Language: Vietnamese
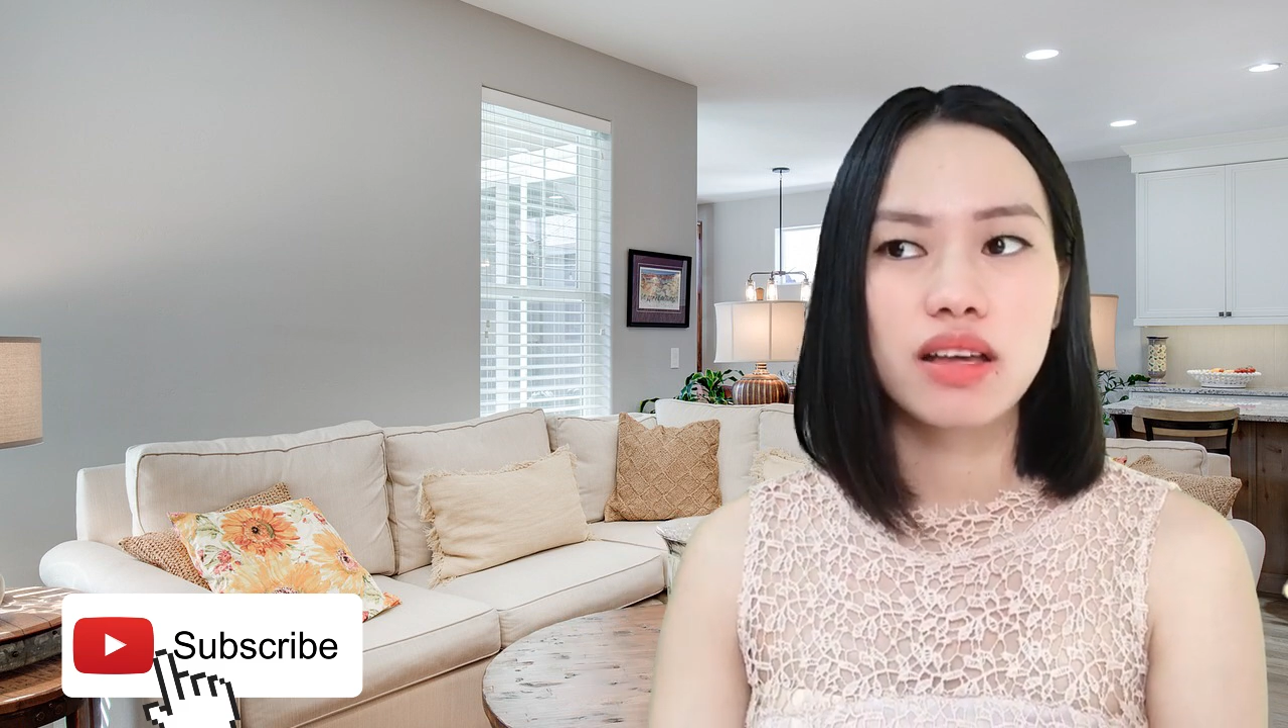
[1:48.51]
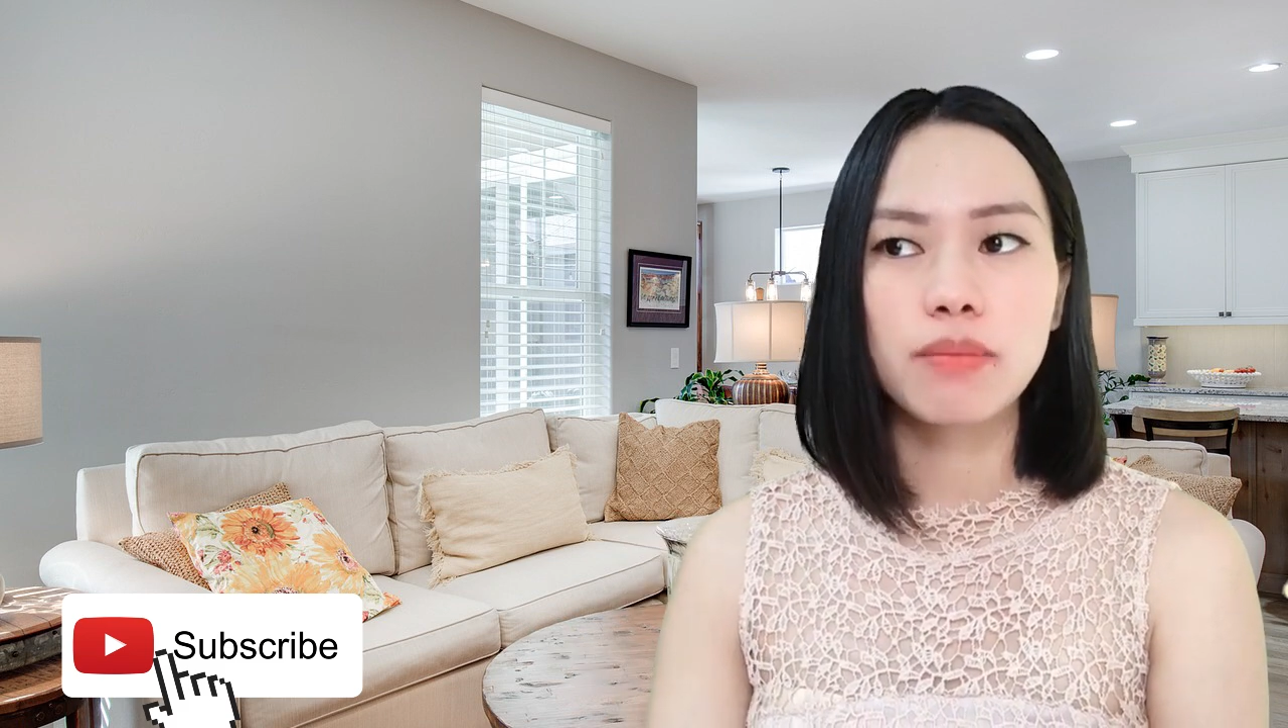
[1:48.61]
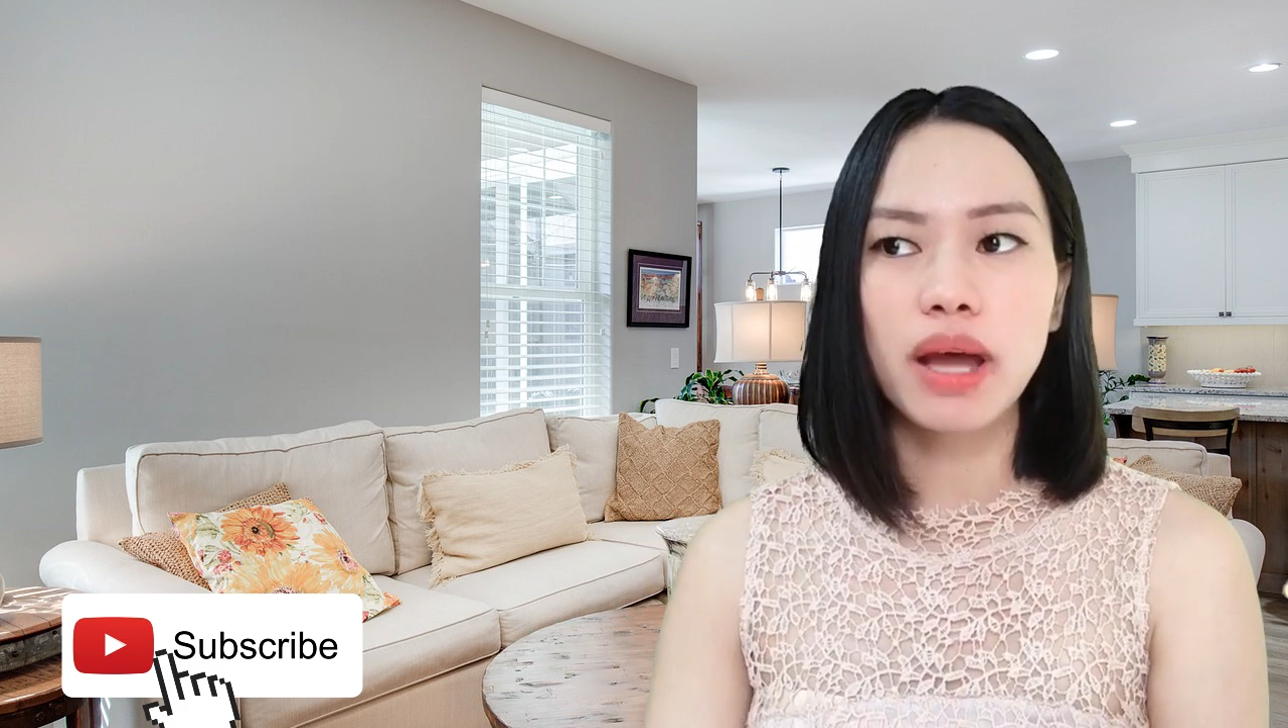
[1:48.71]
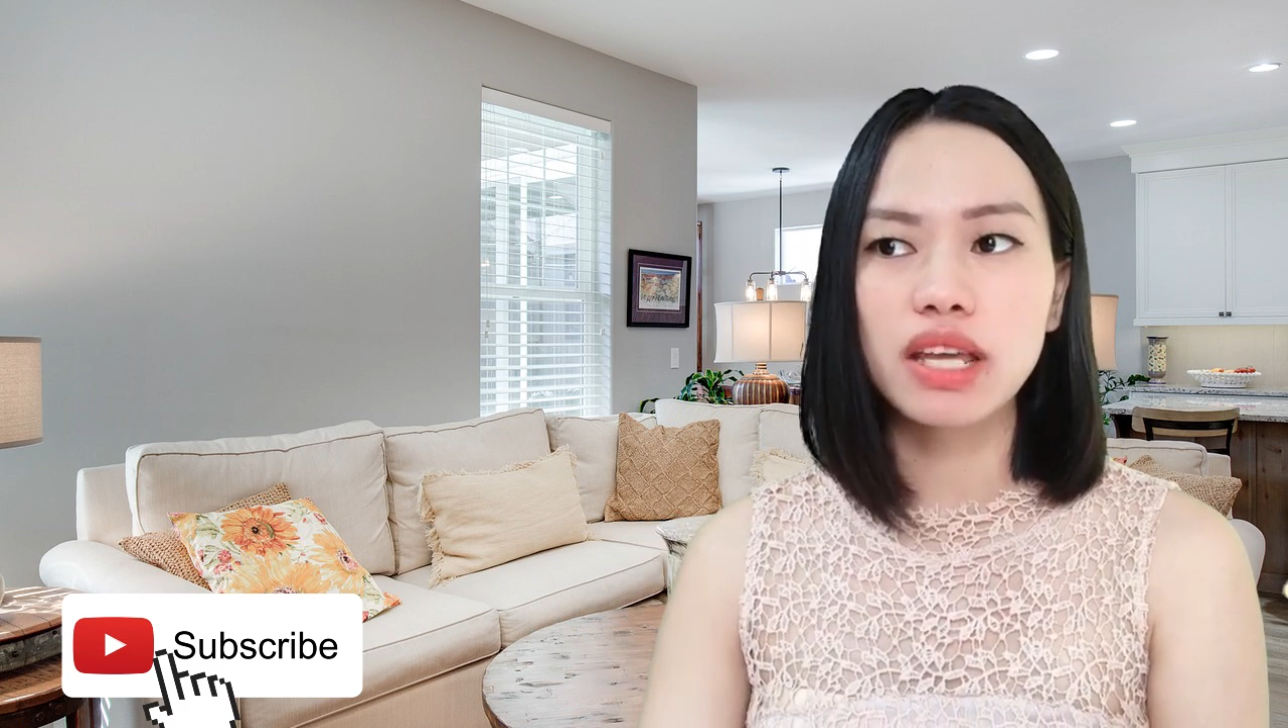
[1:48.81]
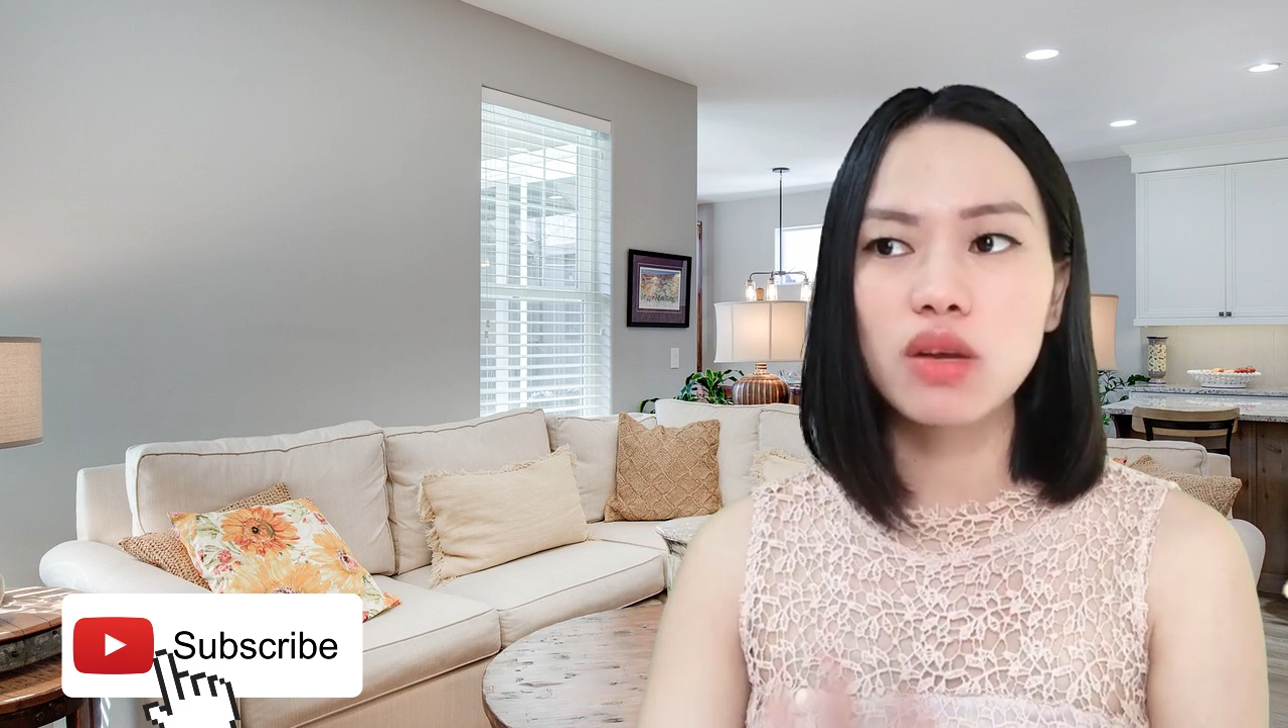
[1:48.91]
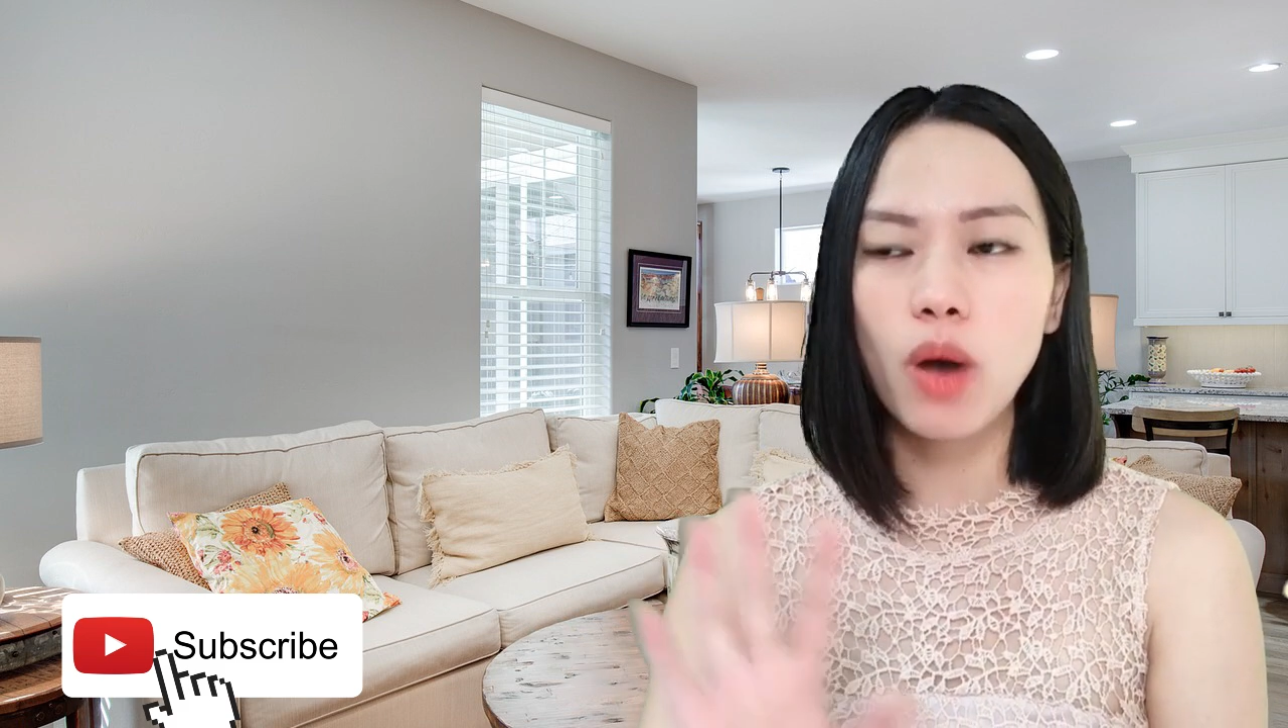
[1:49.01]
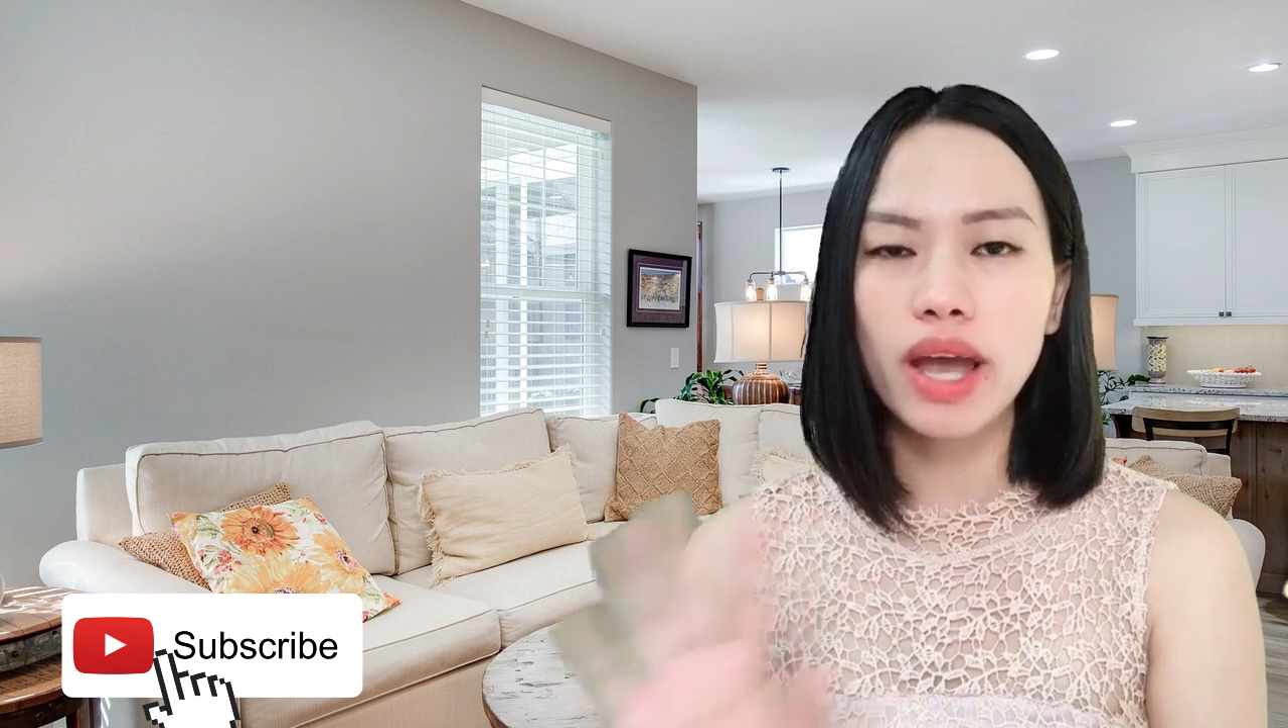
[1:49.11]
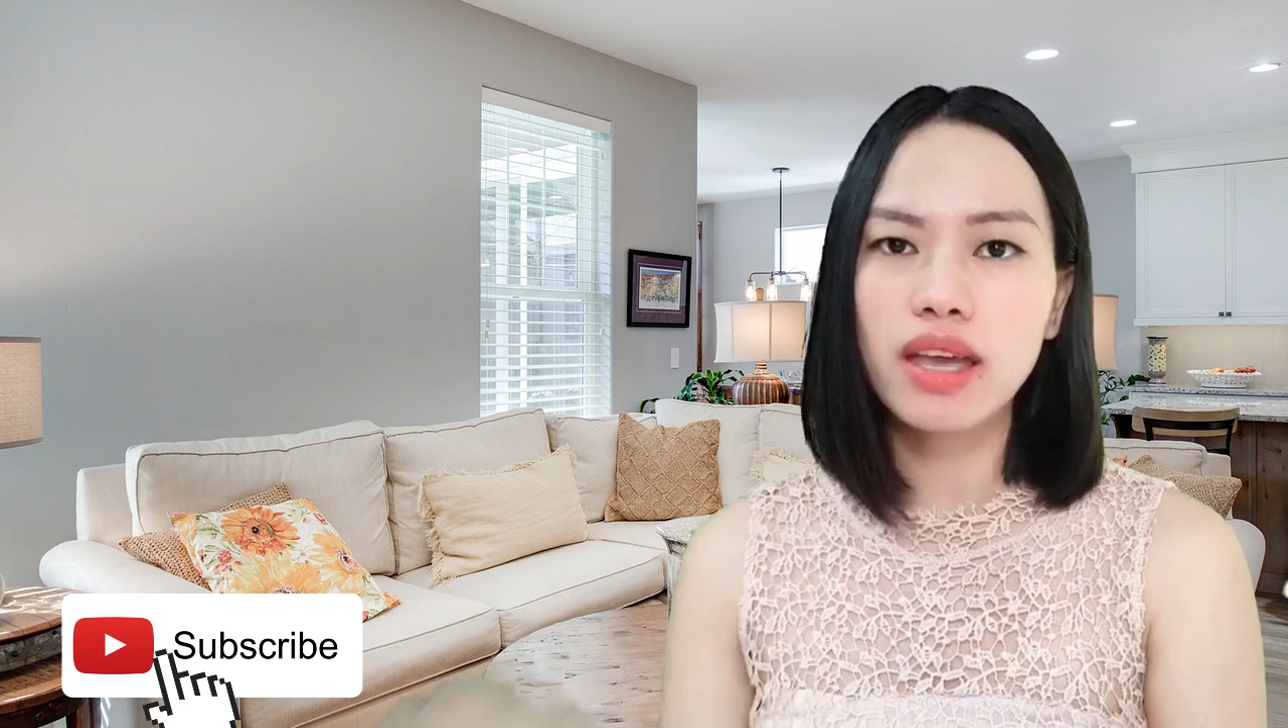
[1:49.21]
bạn ấy ngoại